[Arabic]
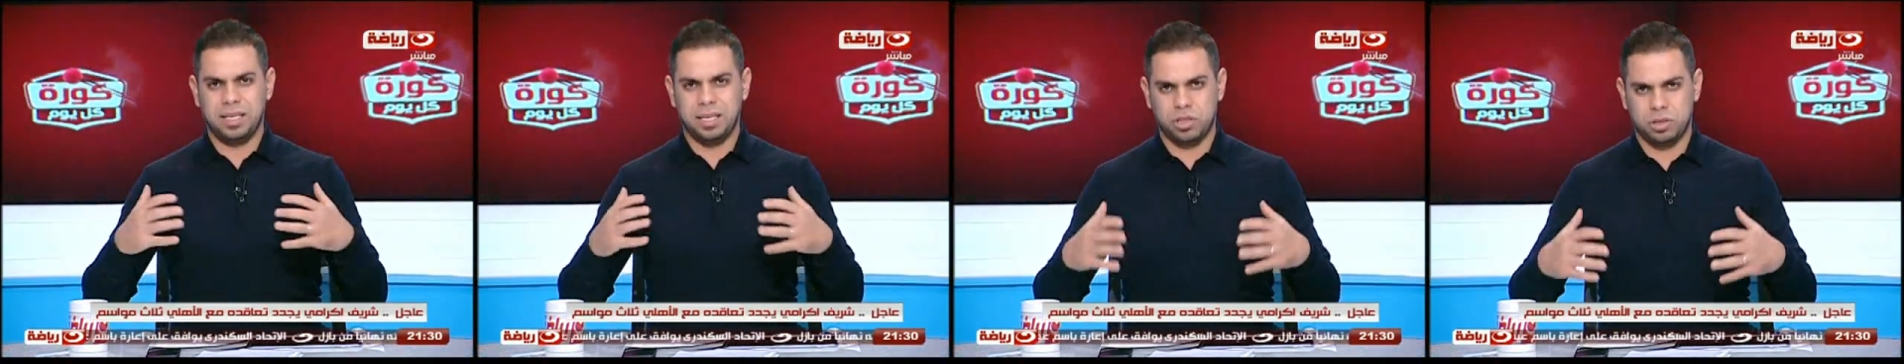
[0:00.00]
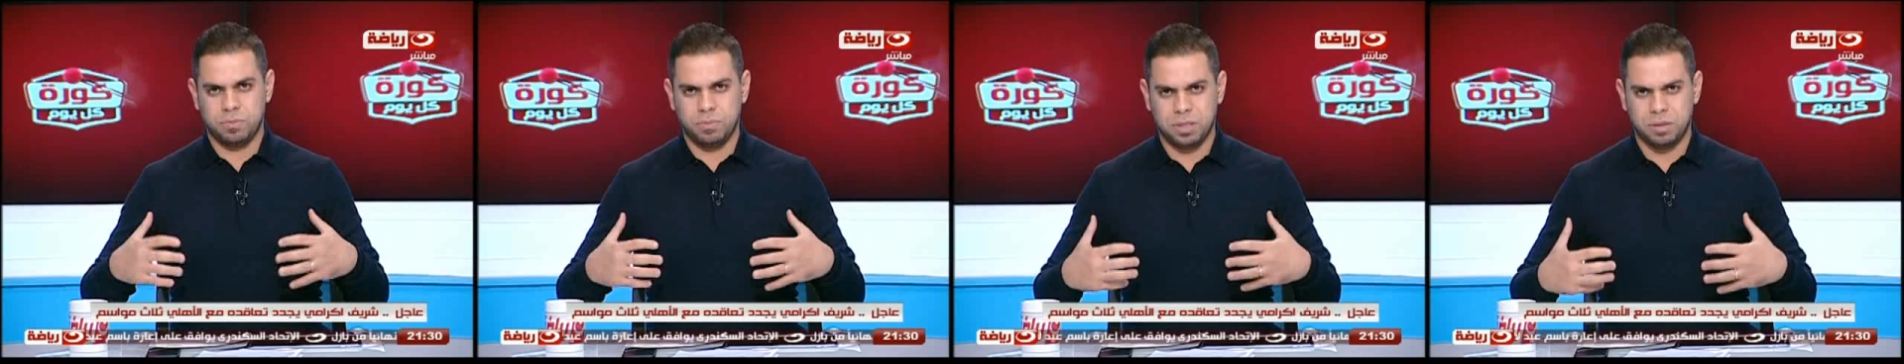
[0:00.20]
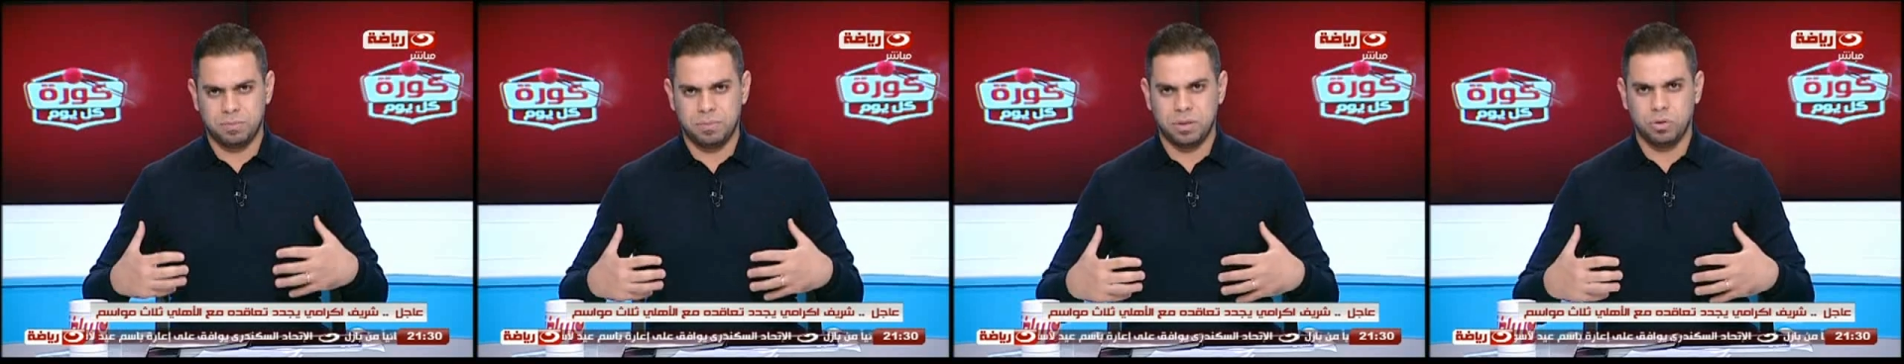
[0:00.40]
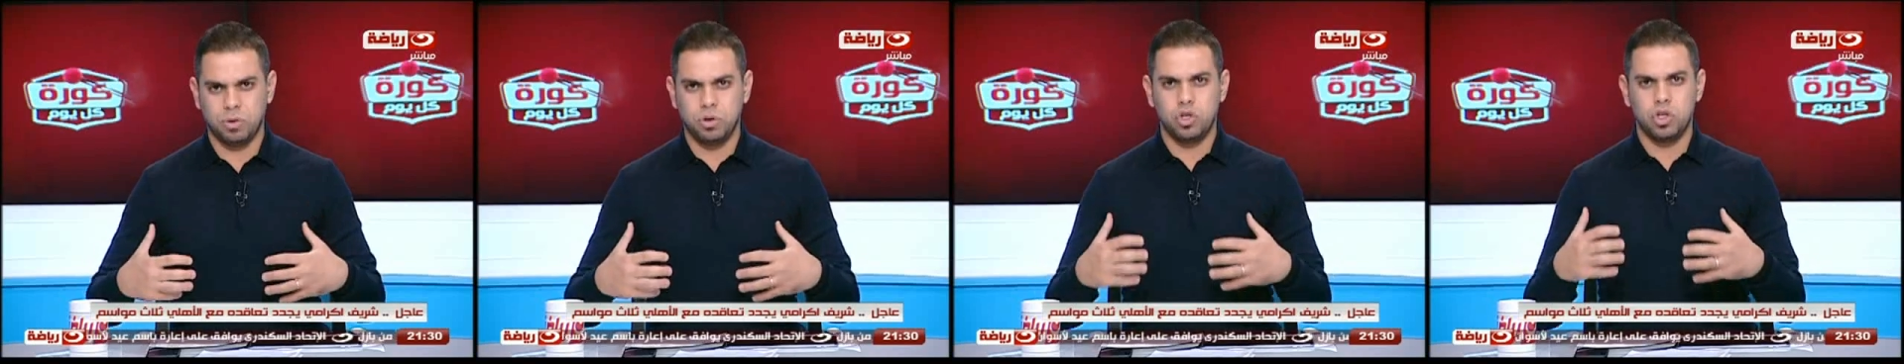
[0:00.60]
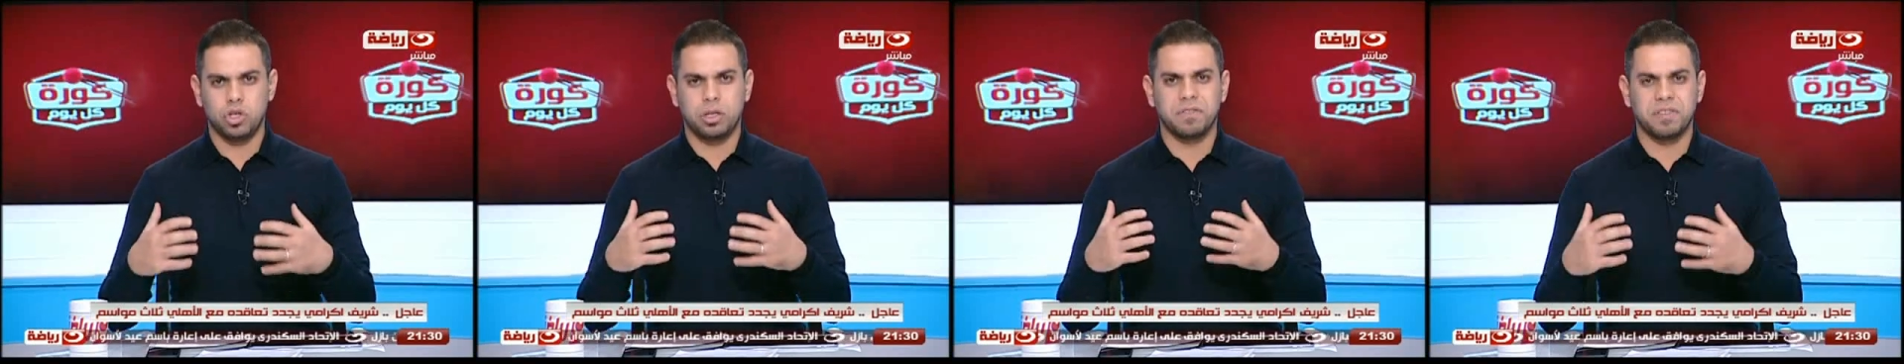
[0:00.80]
ايه عشان ما
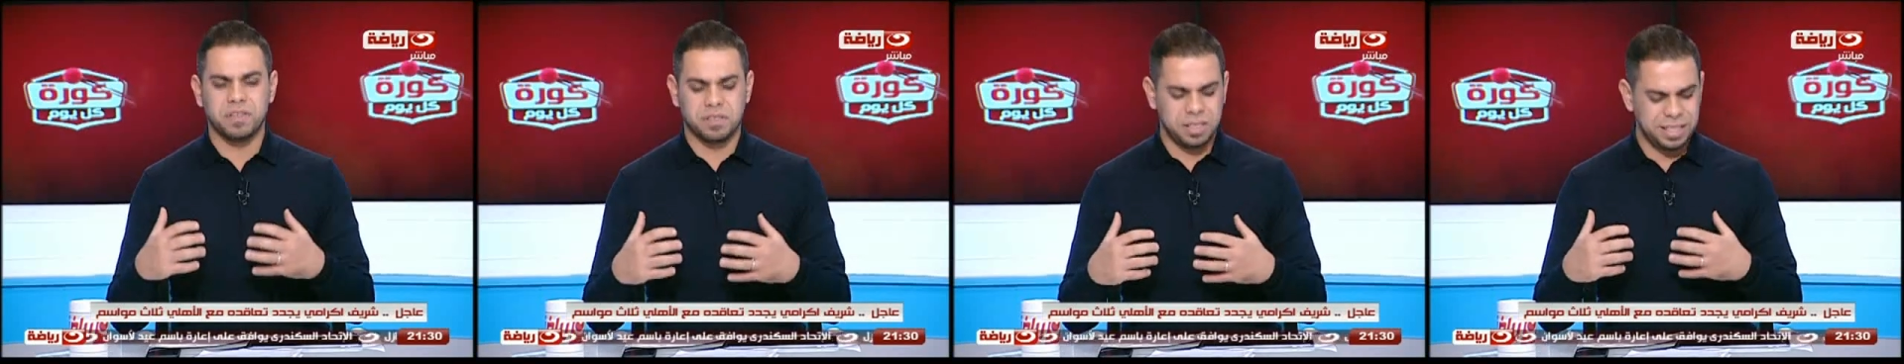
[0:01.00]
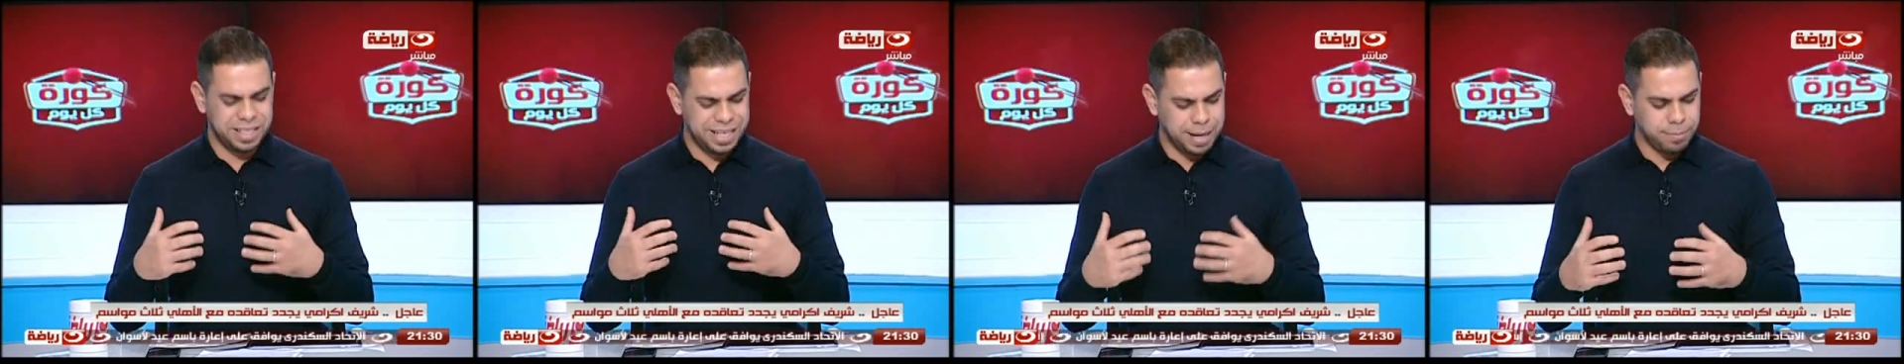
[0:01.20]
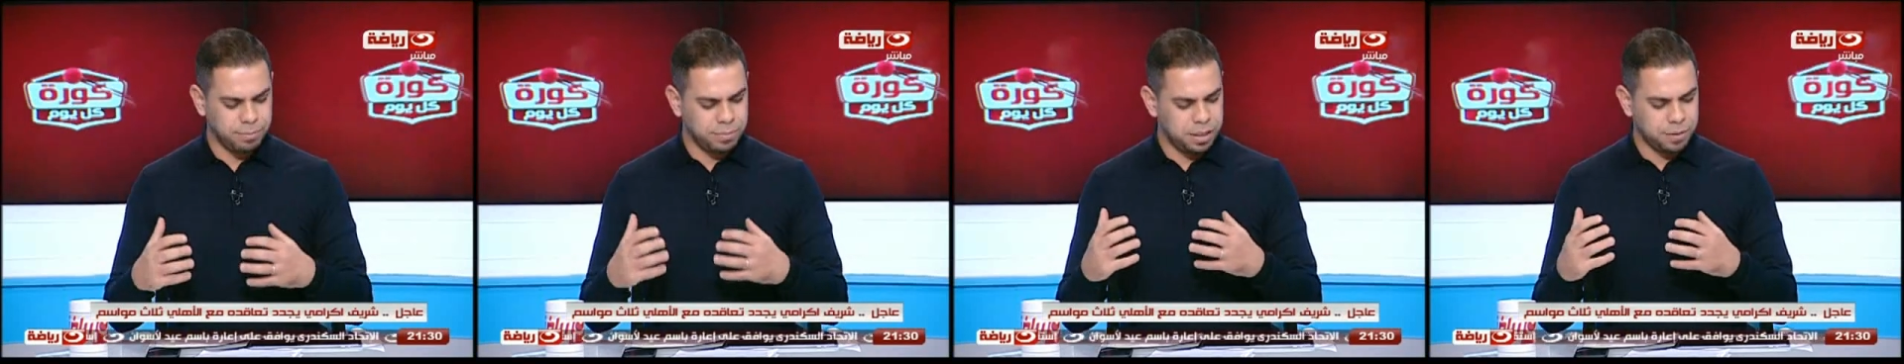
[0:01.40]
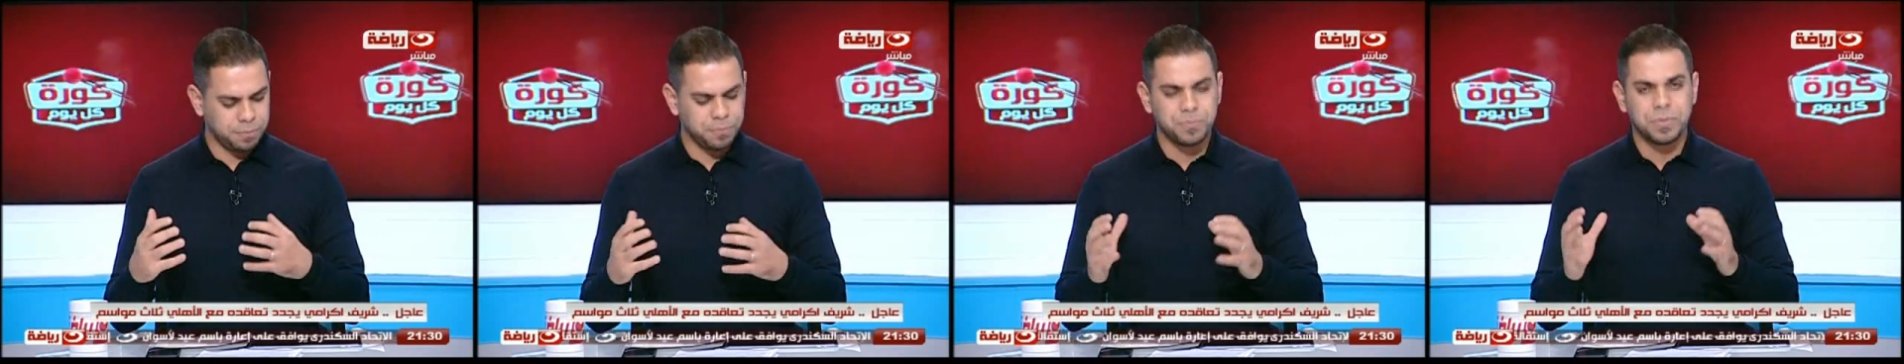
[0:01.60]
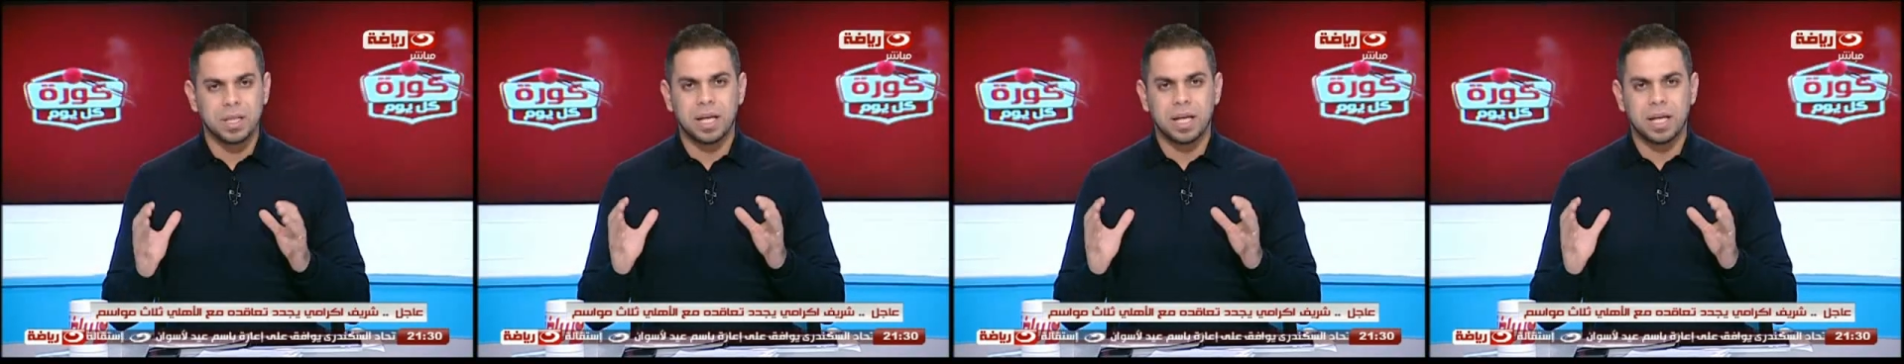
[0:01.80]
نقولش تفاصيل جامده